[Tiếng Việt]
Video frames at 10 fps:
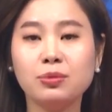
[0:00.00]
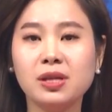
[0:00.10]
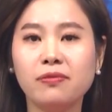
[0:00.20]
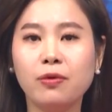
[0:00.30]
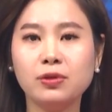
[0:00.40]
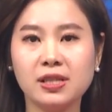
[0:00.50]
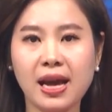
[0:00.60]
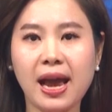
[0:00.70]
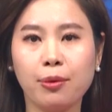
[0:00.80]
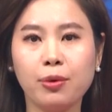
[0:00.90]
Đồng chí Vũ
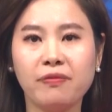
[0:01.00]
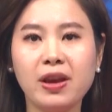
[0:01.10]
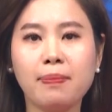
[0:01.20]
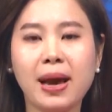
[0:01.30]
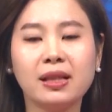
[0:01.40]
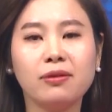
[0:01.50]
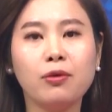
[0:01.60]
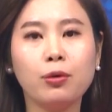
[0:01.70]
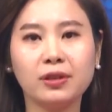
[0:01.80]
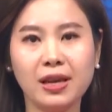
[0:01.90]
Trí Hải, Ủy viên Ban
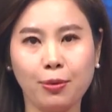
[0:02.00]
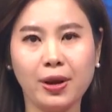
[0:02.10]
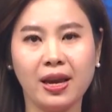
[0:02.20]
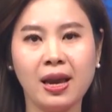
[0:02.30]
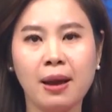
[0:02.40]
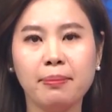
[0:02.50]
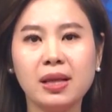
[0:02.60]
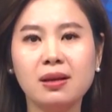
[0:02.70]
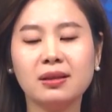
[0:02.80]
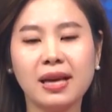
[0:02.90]
Thường vụ tỉnh ủy,
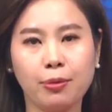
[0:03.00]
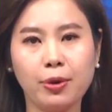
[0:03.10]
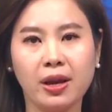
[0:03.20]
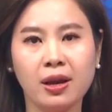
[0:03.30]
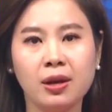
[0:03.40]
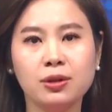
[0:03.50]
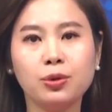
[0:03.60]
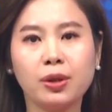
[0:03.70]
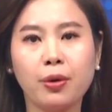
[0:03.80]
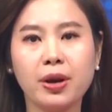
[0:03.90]
Bí thư Thành ủy,
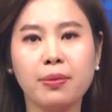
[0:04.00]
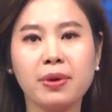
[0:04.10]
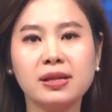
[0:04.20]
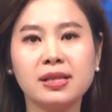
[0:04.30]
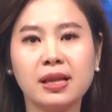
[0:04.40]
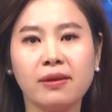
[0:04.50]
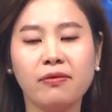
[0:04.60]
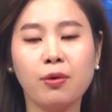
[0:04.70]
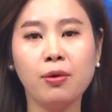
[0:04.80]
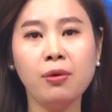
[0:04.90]
Chủ tịch Hội đồng Nhân dân
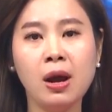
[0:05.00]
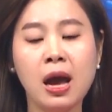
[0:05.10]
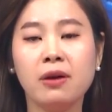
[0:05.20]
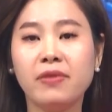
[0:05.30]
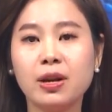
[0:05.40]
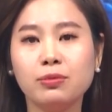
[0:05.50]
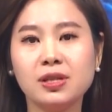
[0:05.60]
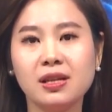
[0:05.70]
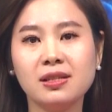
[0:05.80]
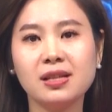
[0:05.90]
thành phố và
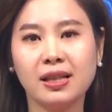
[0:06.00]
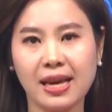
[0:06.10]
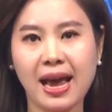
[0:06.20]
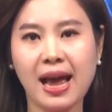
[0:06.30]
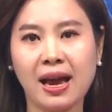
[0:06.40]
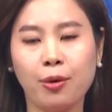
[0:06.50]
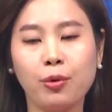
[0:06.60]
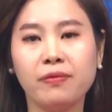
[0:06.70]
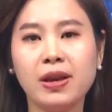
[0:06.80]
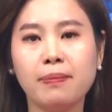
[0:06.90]
đồng chí Trần Thị Hà,
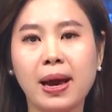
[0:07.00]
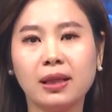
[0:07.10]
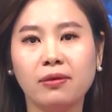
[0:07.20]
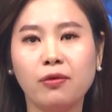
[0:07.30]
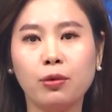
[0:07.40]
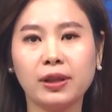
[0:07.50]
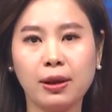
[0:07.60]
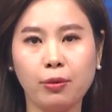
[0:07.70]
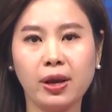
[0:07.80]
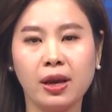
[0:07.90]
Ủy viên Ban Thường vụ
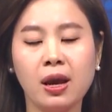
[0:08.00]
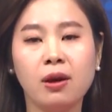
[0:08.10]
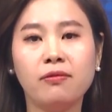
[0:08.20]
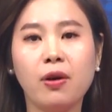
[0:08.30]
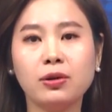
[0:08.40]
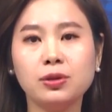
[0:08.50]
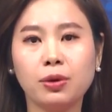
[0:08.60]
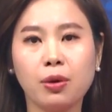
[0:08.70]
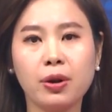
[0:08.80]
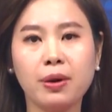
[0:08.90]
Thành ủy, Phó
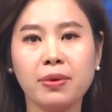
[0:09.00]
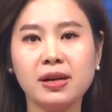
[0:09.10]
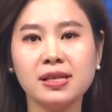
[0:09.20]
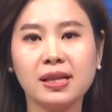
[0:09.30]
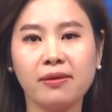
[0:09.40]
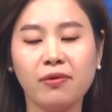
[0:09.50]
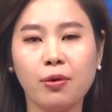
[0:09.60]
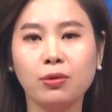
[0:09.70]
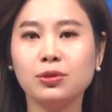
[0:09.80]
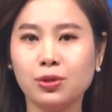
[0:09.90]
Chủ tịch Hội đồng Nhân dân thành
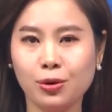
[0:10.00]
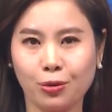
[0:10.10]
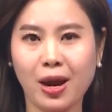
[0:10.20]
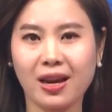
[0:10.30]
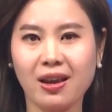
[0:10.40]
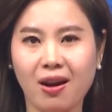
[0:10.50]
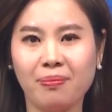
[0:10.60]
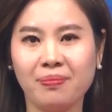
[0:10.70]
phố chủ tọa kỳ